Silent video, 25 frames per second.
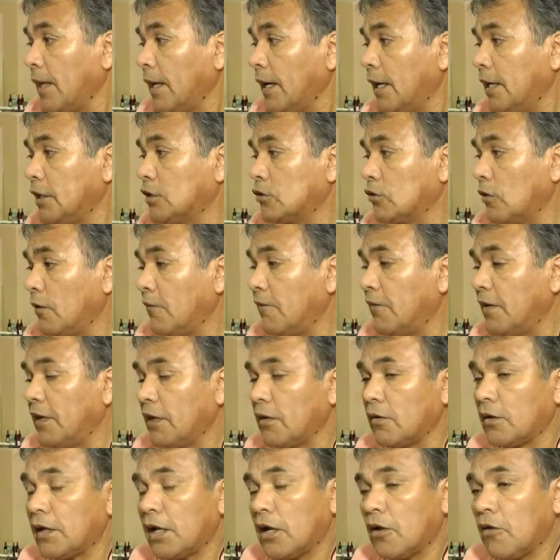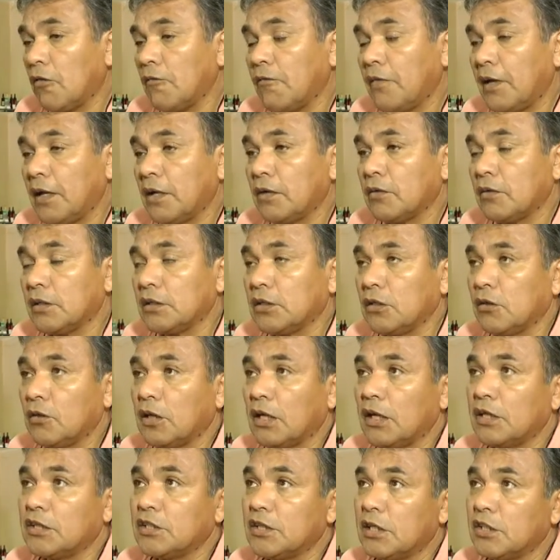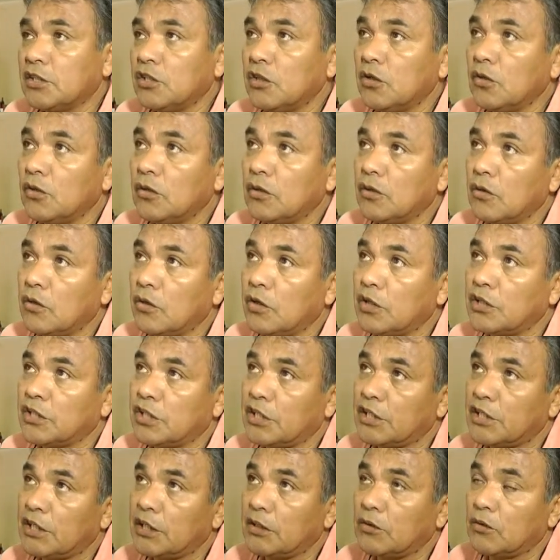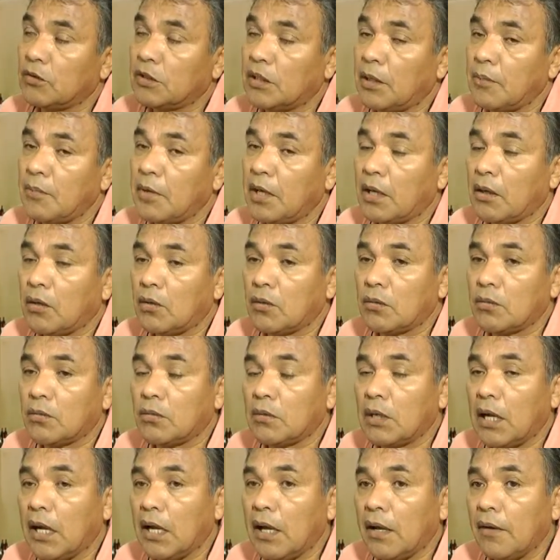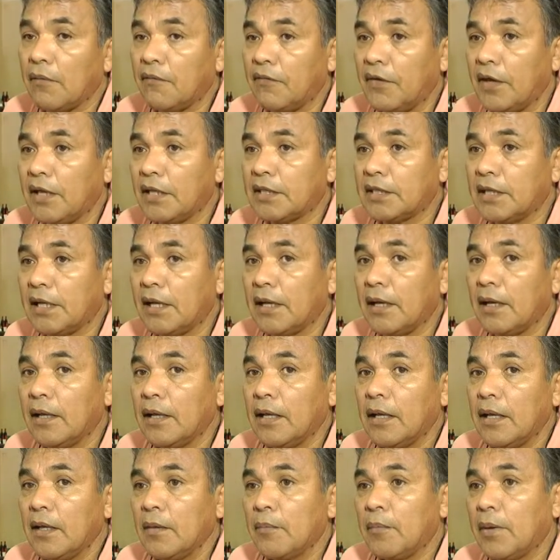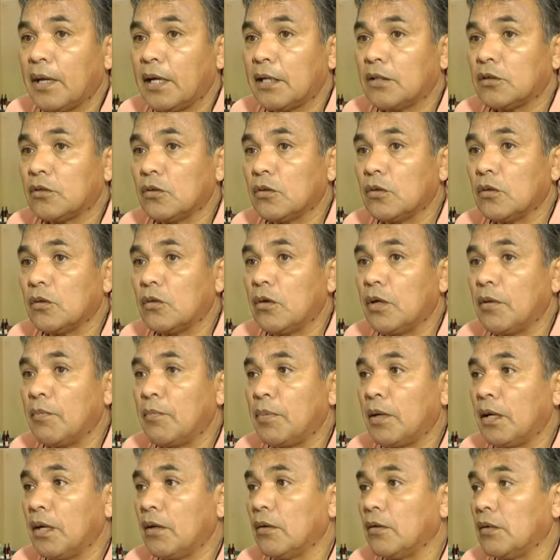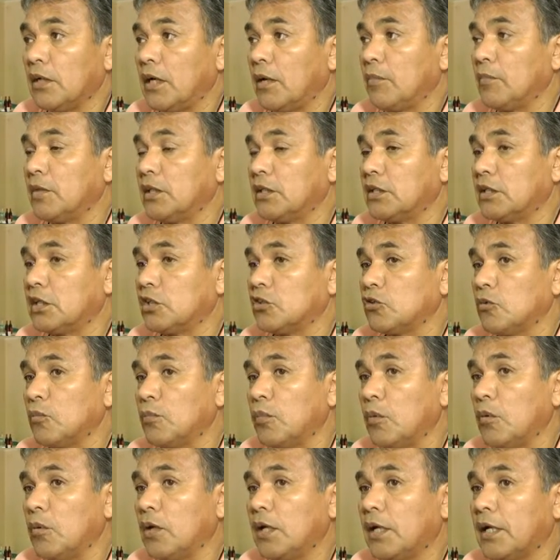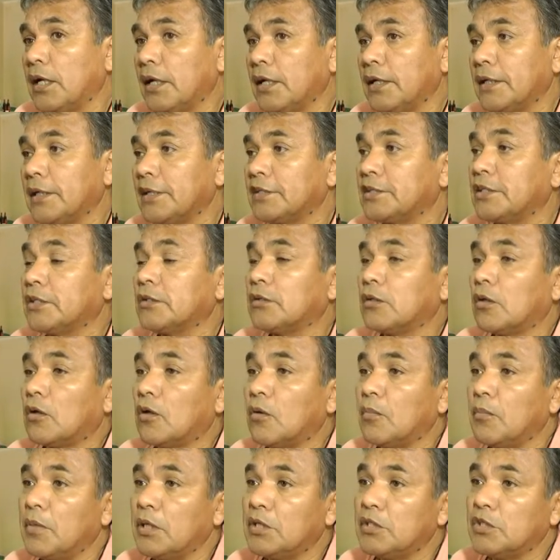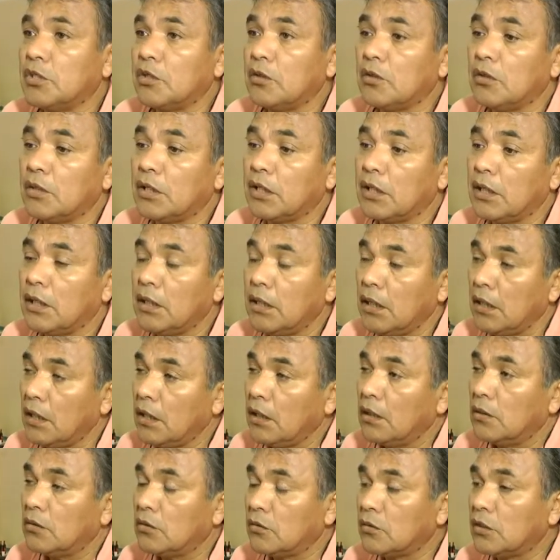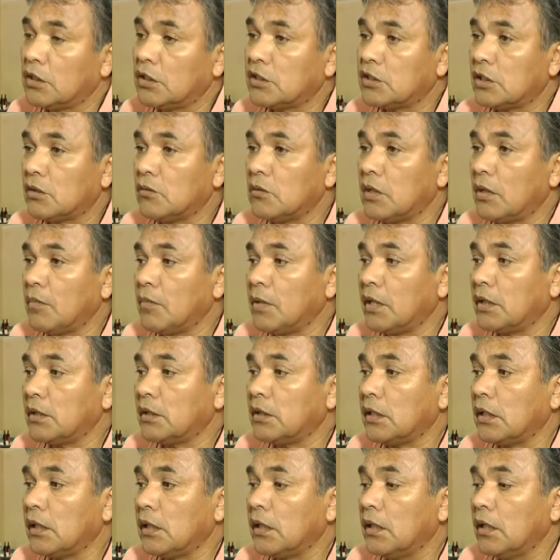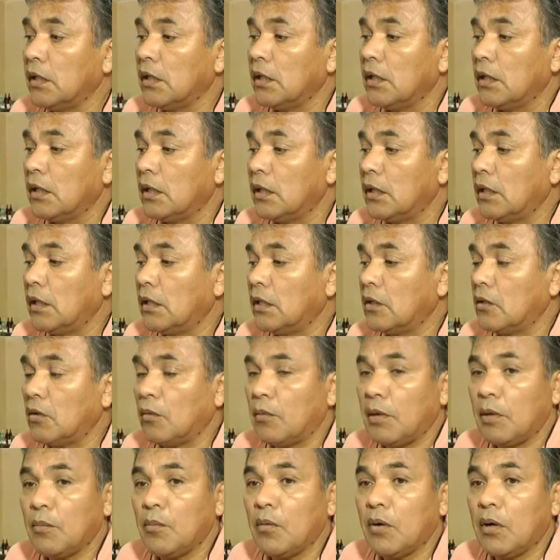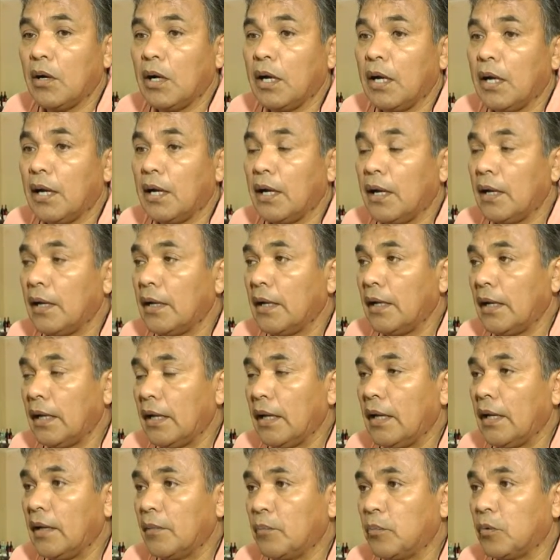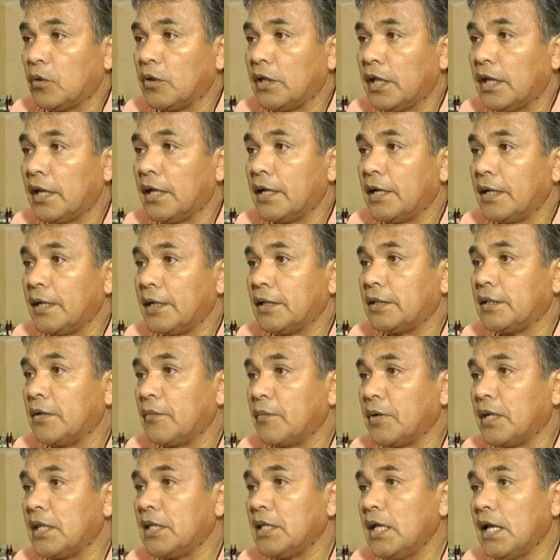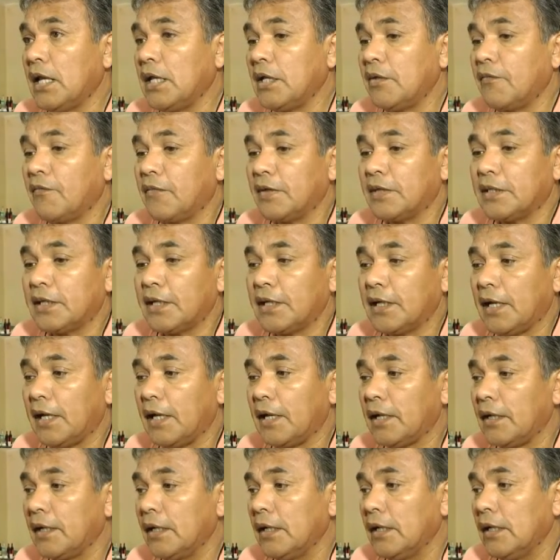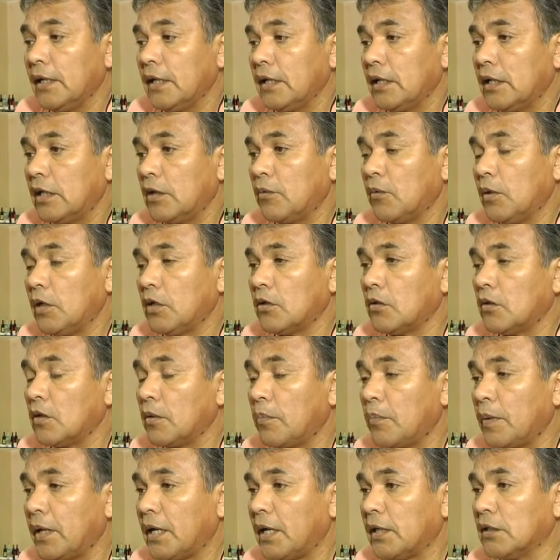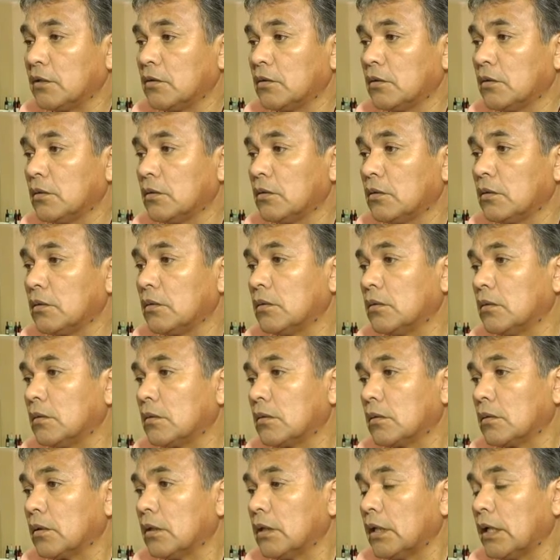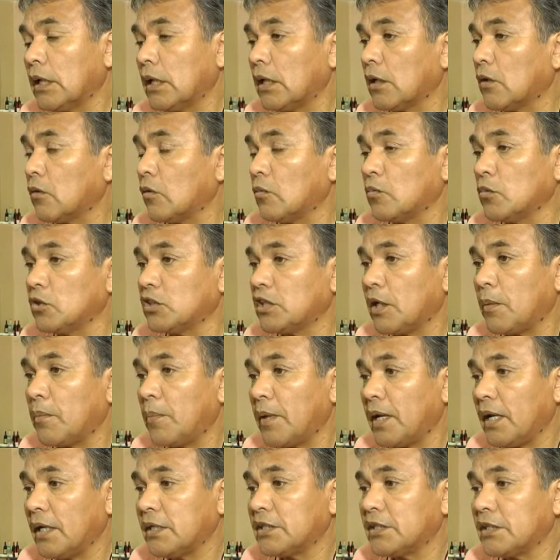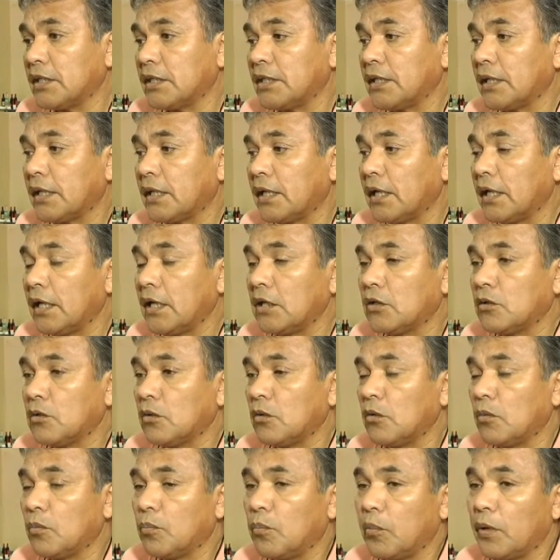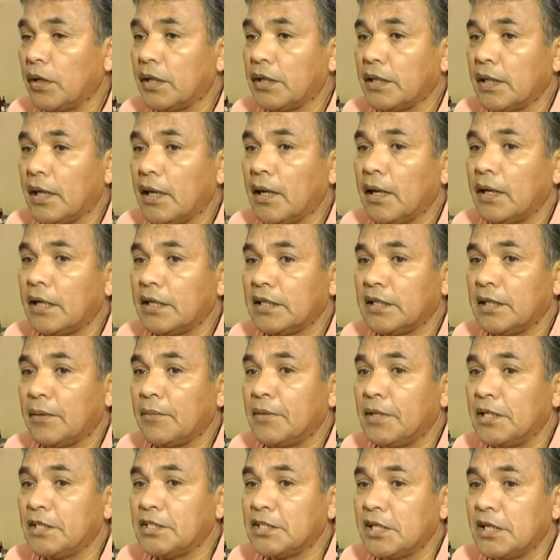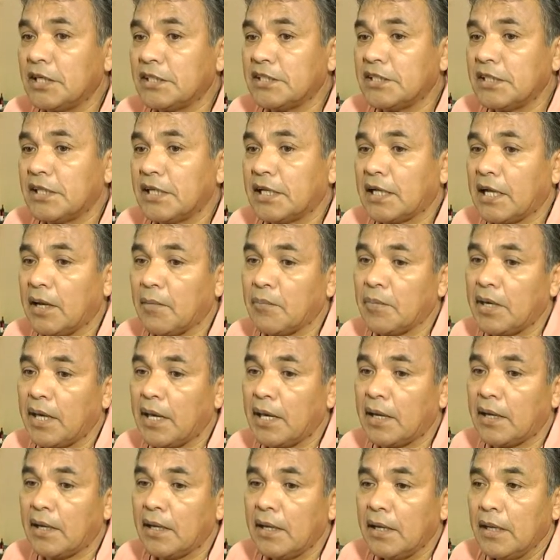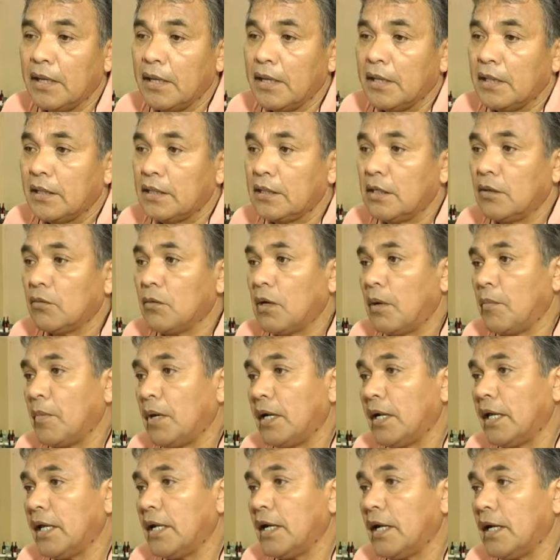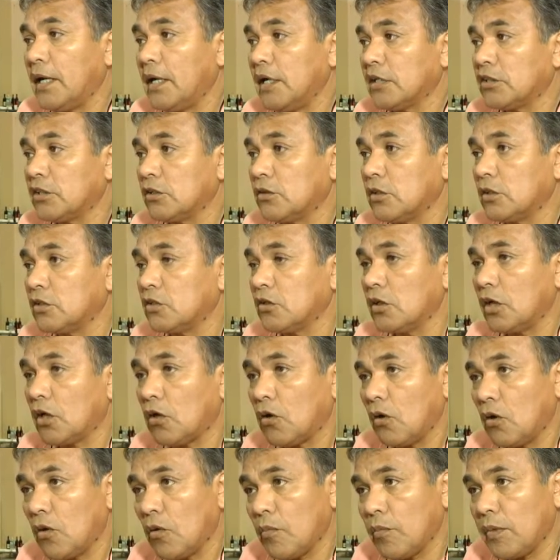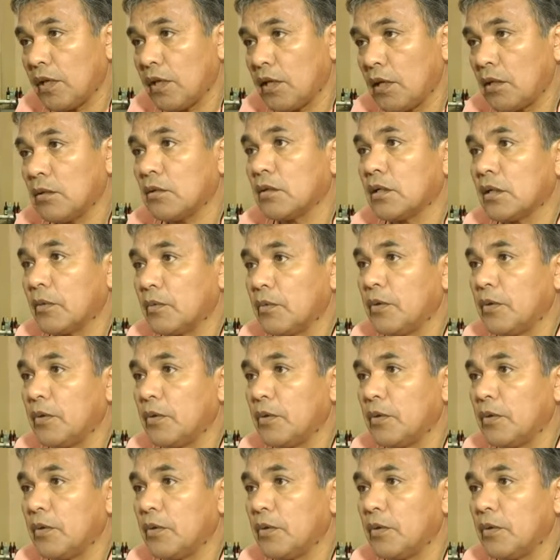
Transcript: a esos afiliados que confían en nuestra organización, hoy cerrando también con una fiesta para todos los empleados de la Administración Pública en el Centro de Convenciones, donde seguramente eh, nos vamos a, poder este, brindar y festejar y bueno, esperando eh, con mucha esperanza de que esto pueda estabilizarse y cambiar de una manera la situación económica que